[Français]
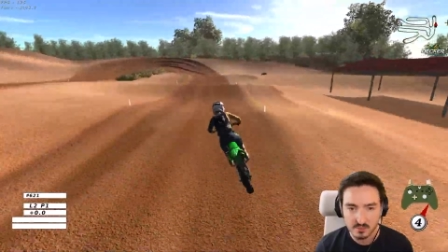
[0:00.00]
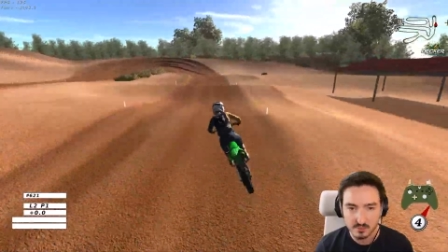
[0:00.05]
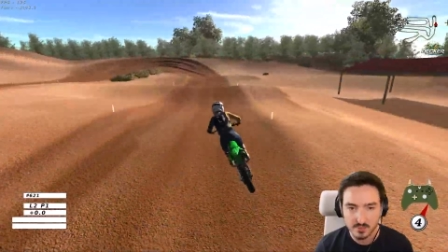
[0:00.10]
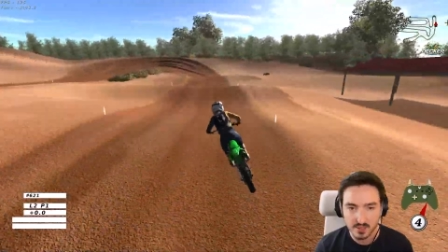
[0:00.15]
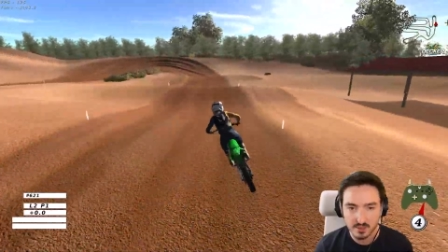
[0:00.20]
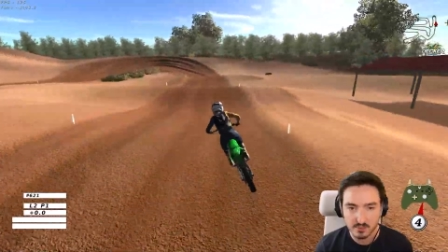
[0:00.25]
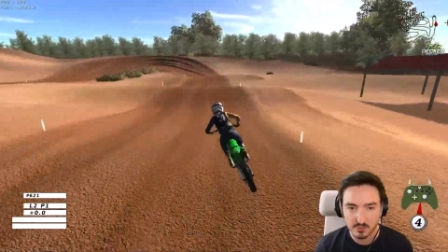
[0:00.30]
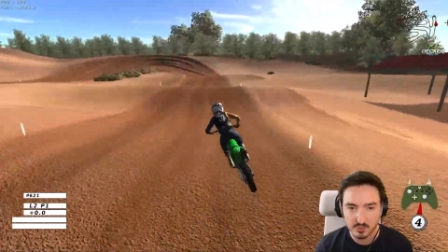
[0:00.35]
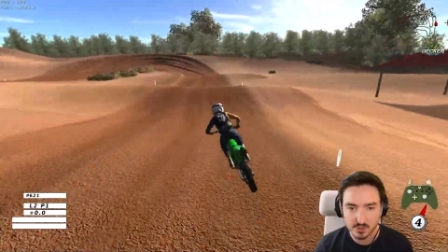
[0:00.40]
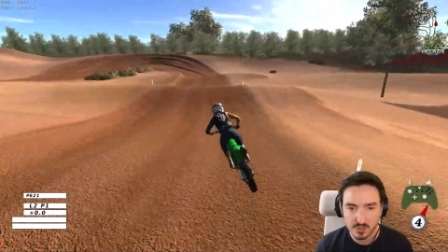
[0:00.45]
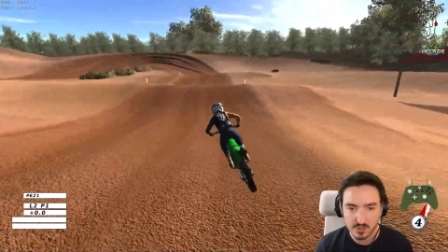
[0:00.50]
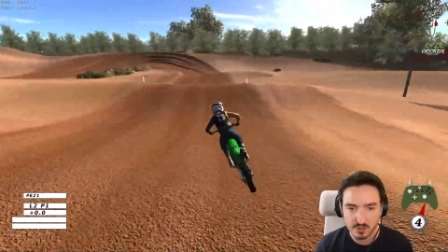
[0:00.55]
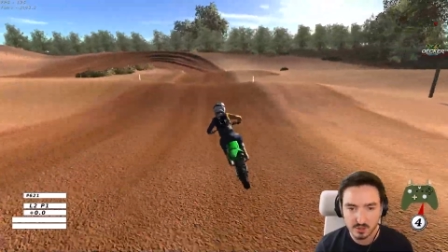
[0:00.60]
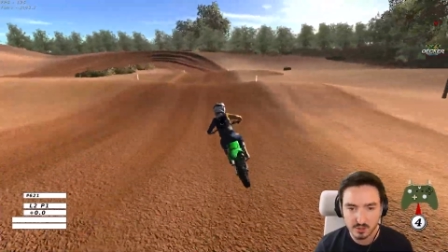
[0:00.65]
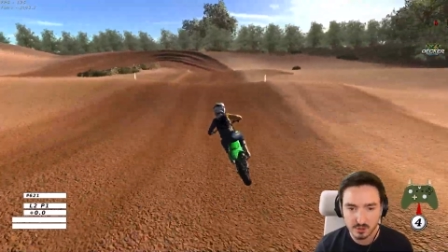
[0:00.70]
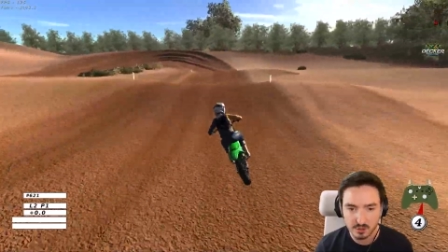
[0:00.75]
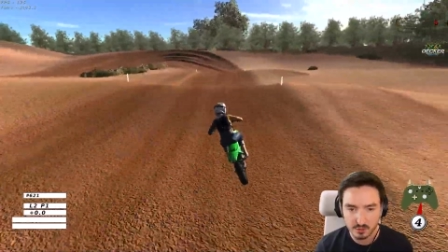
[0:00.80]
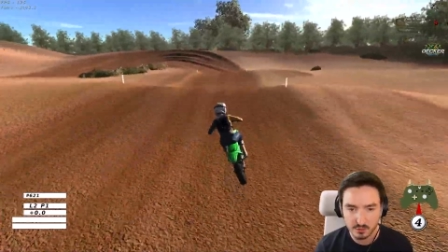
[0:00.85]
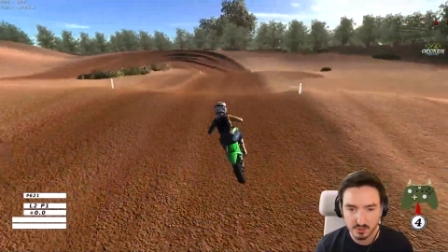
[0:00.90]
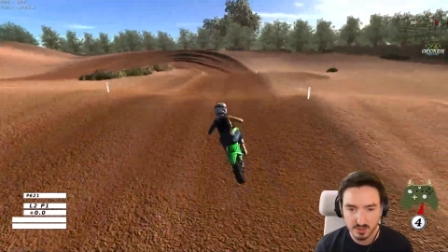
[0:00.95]
Palm nous a
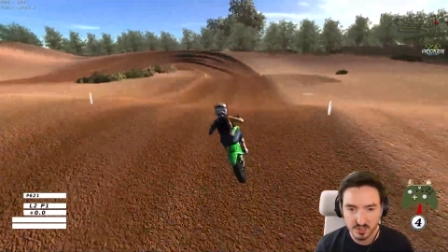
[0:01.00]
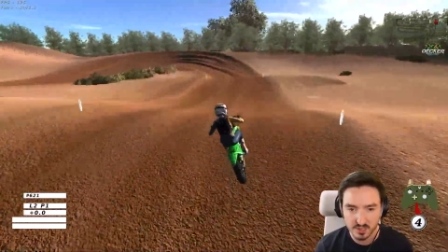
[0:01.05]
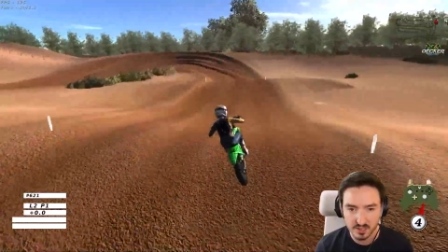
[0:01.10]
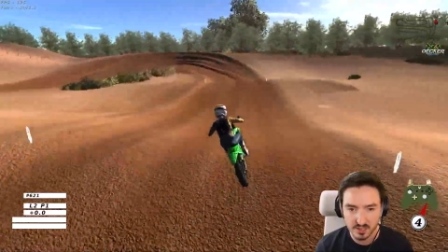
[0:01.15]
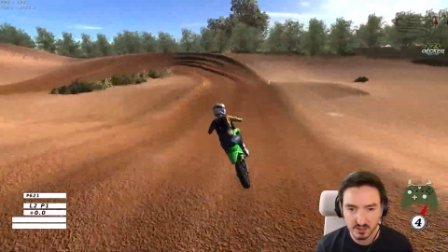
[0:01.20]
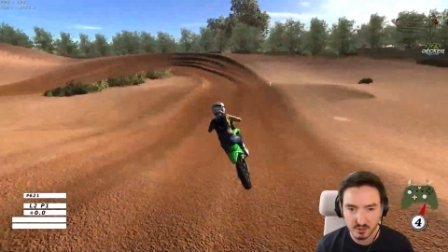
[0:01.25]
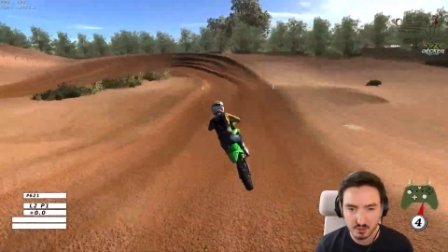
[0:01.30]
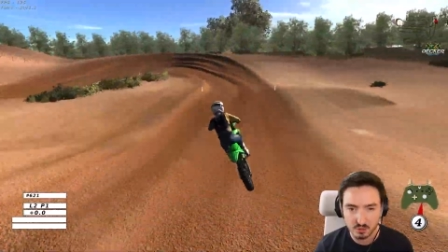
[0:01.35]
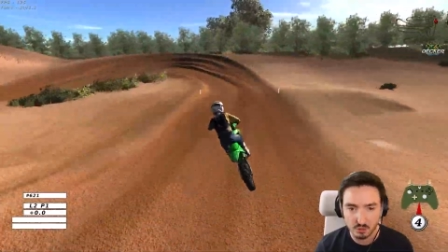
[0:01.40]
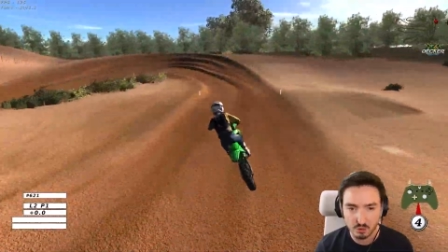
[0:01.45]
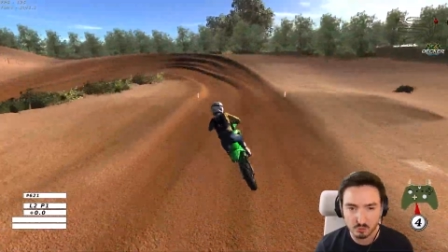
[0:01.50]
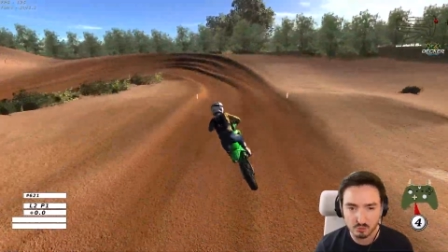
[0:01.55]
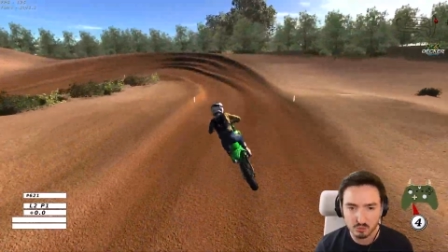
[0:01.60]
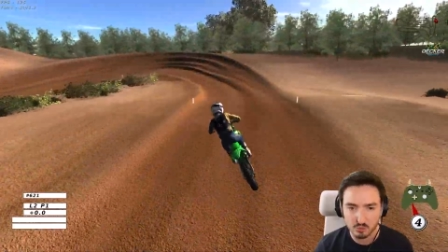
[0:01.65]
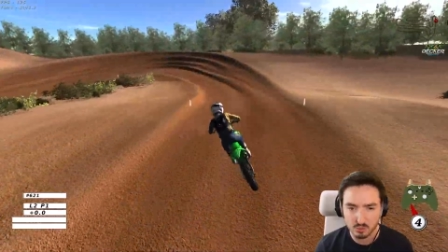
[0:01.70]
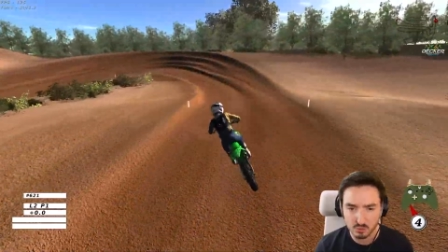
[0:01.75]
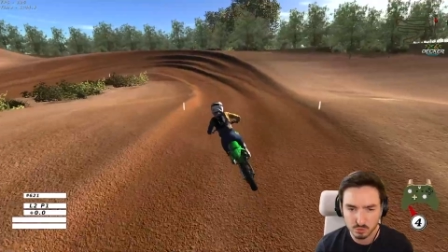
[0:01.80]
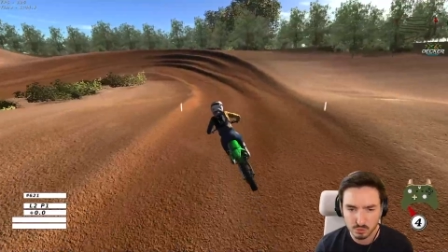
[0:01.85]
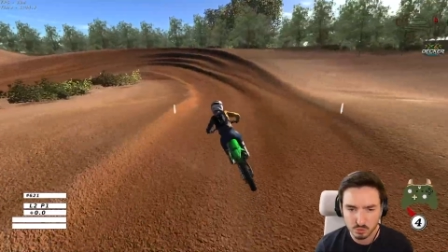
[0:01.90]
encore fait un gros boulot.